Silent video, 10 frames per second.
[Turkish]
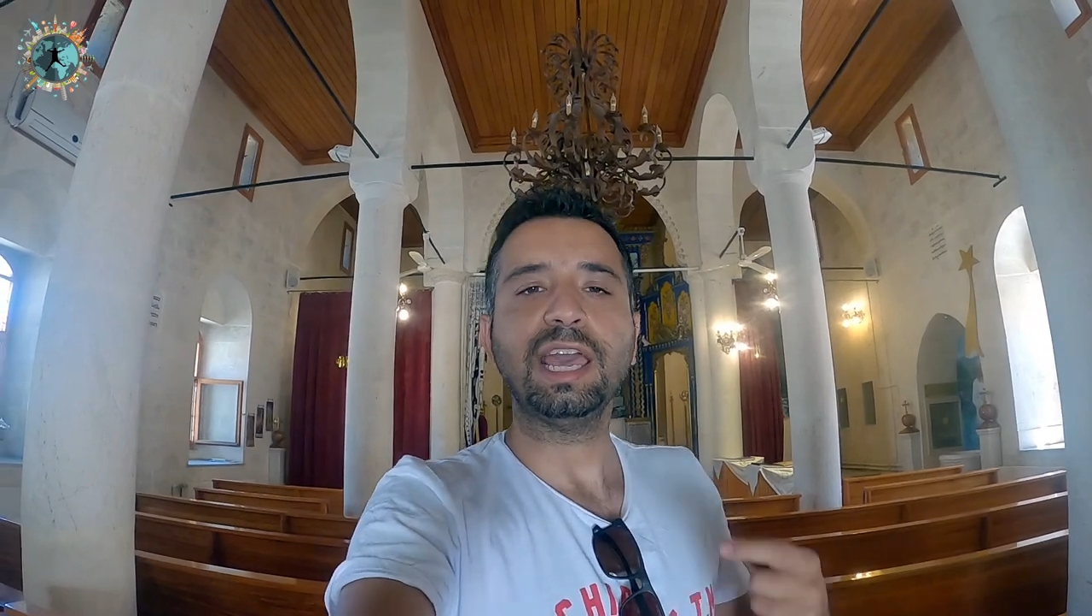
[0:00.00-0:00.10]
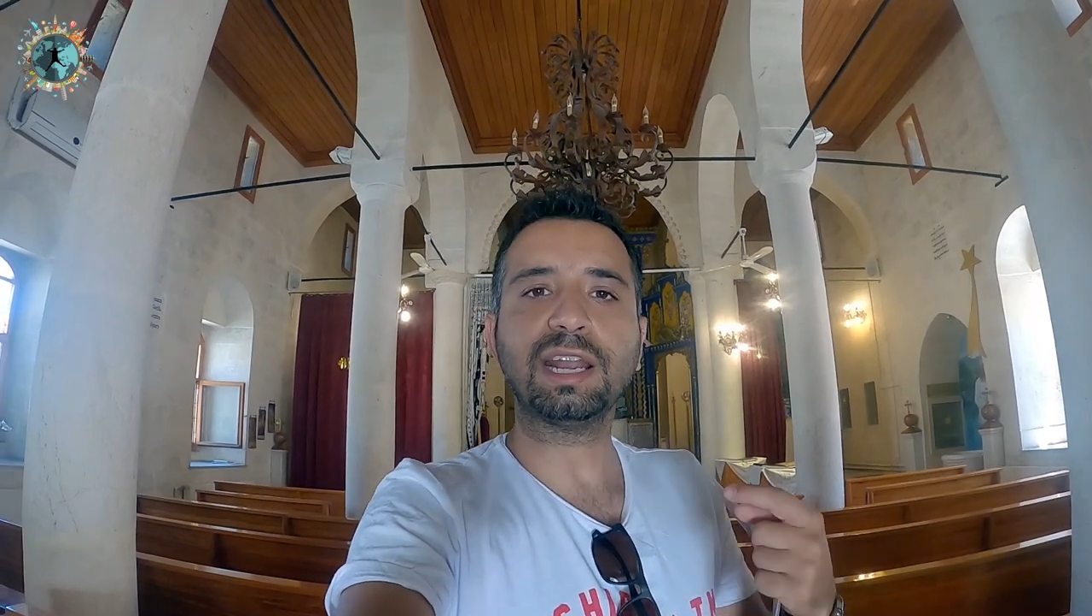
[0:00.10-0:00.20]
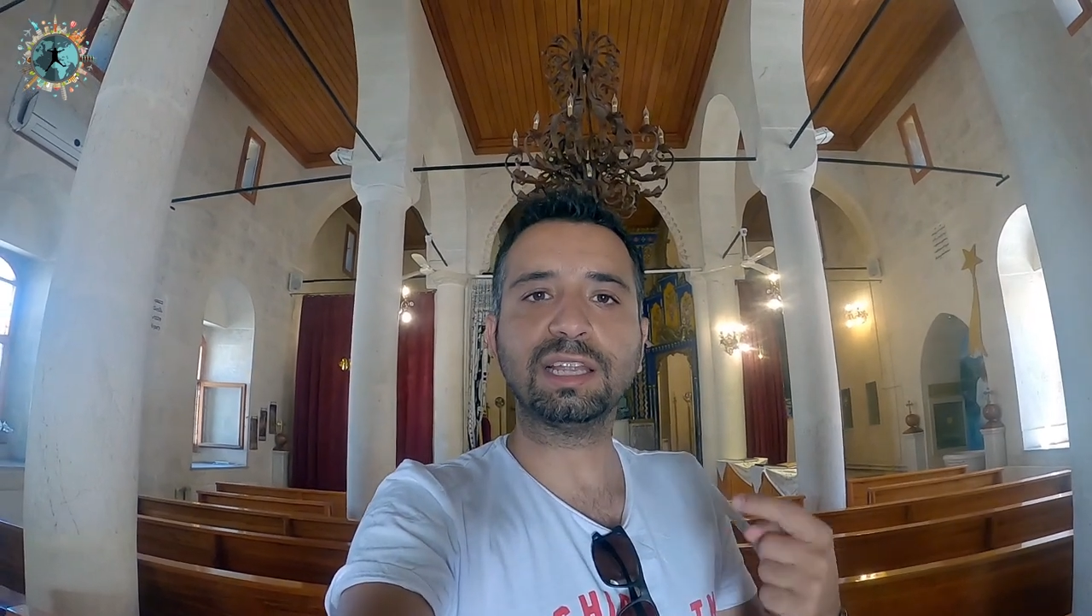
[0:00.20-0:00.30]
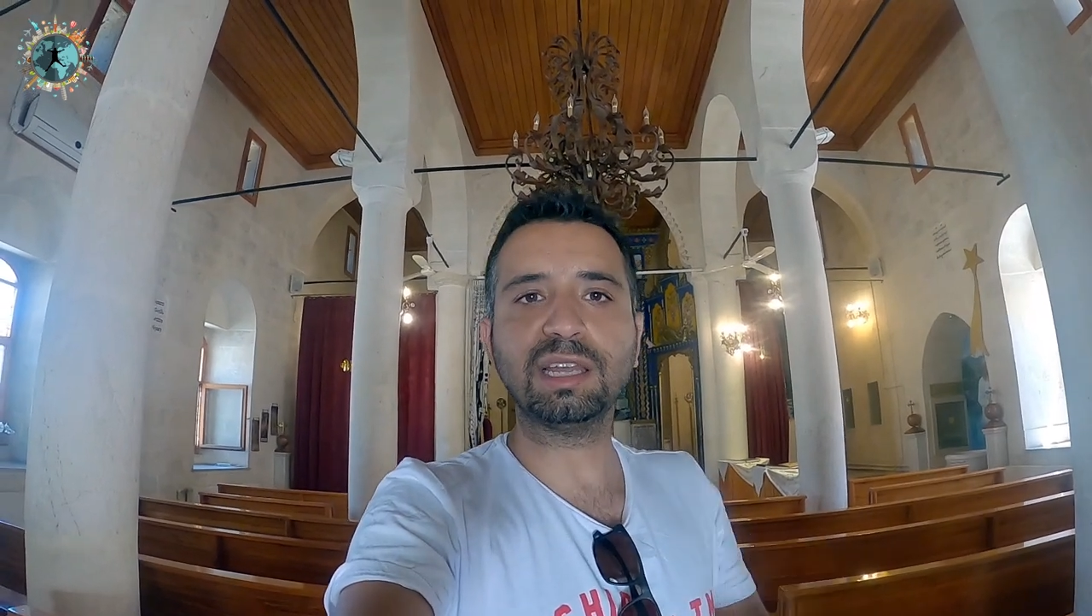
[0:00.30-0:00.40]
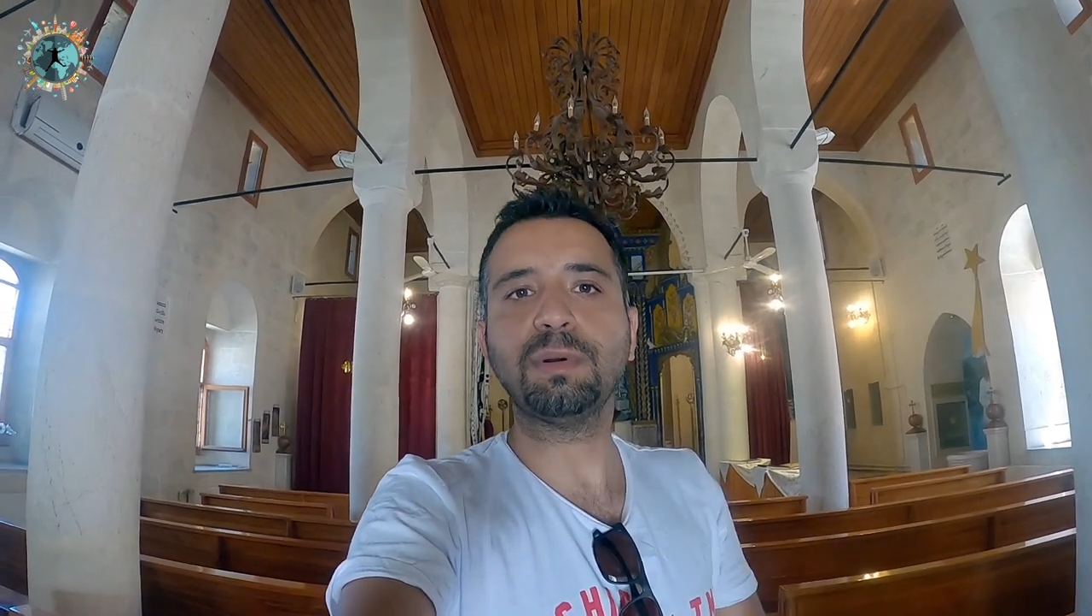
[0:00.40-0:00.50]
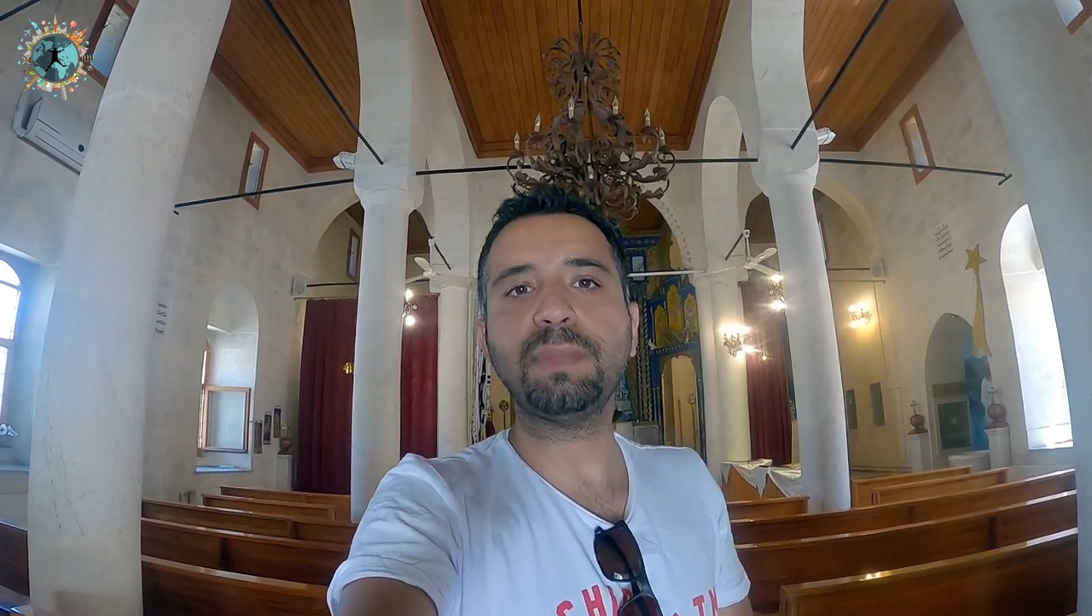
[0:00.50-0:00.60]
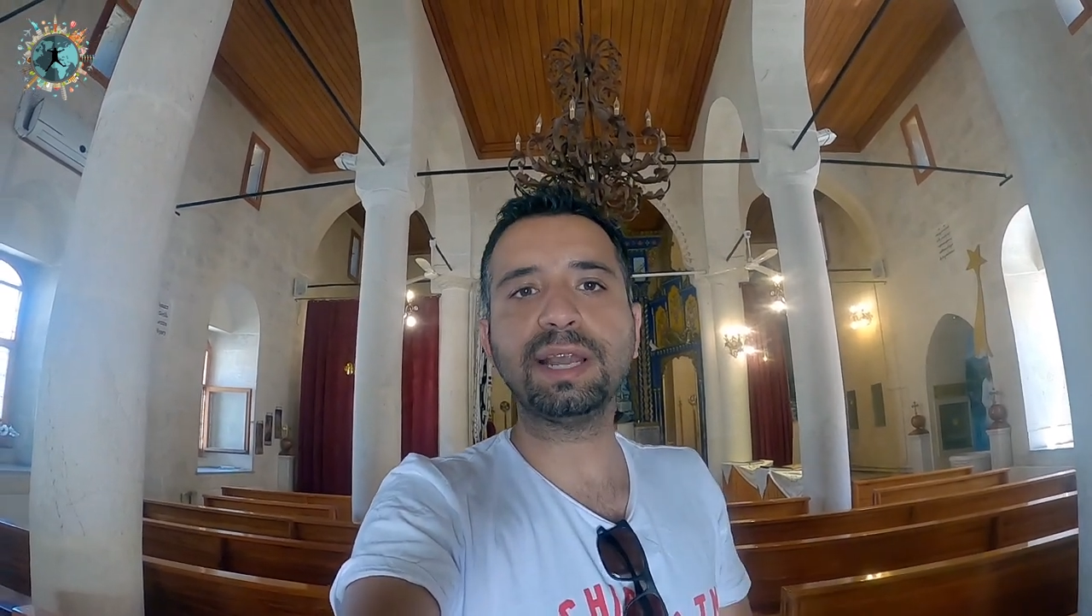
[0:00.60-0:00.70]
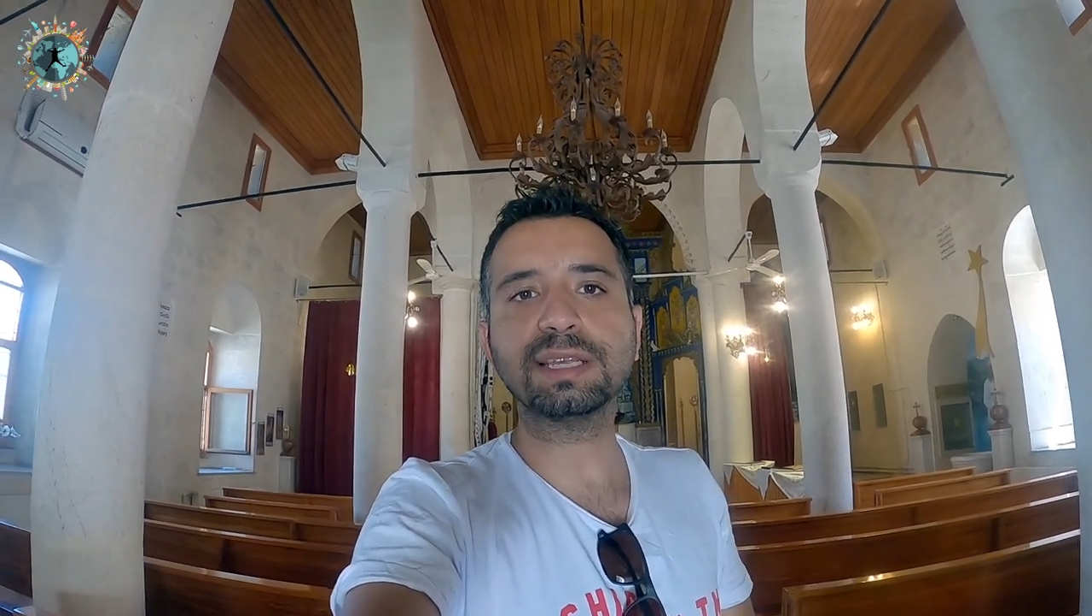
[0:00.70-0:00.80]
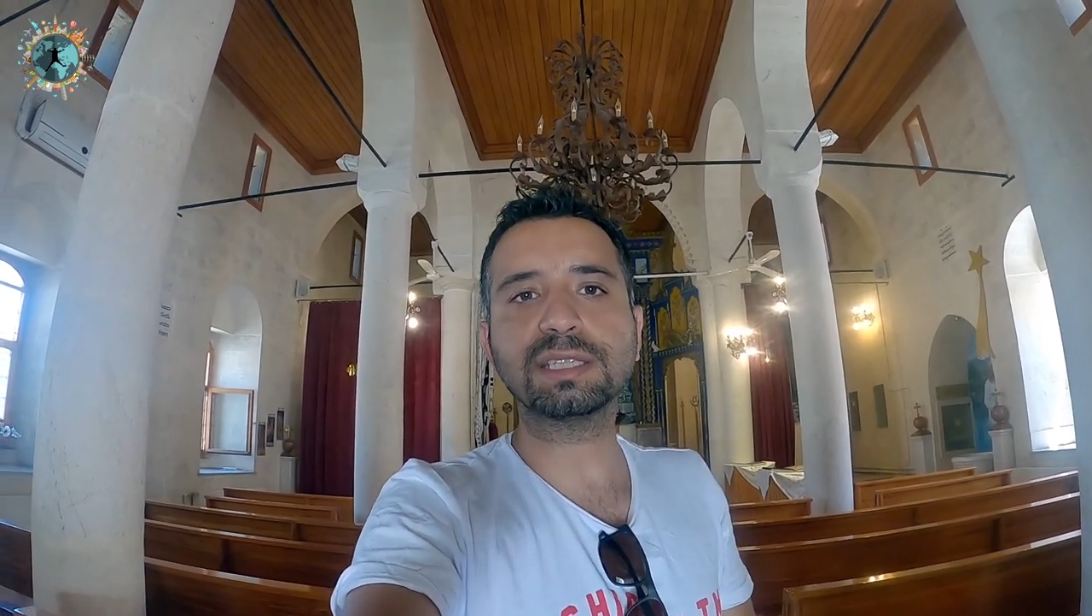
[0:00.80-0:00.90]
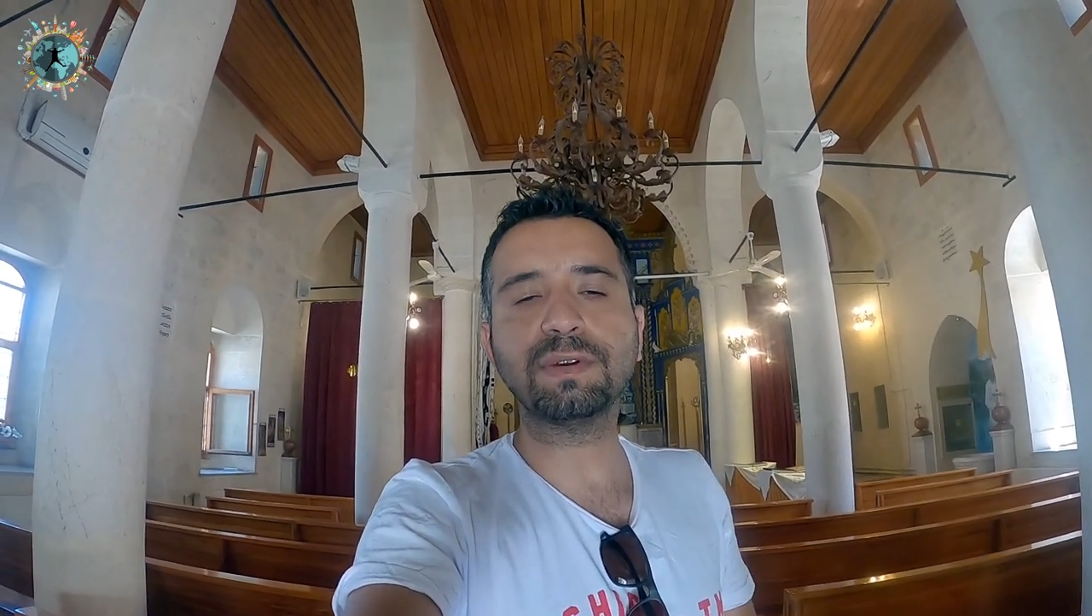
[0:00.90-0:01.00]
Eğer Adıyaman
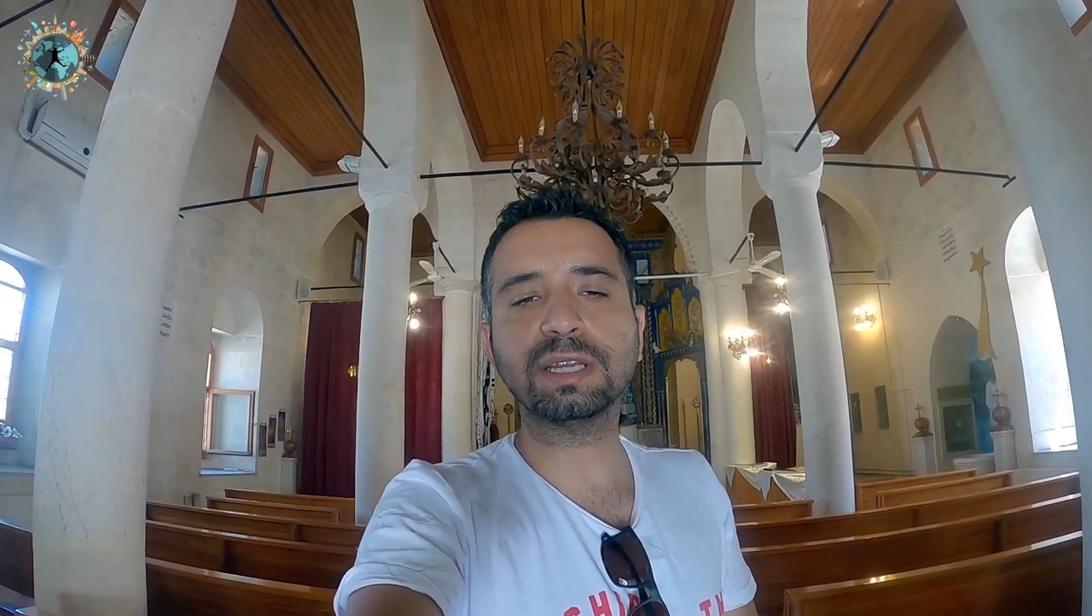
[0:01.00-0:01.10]
merkezde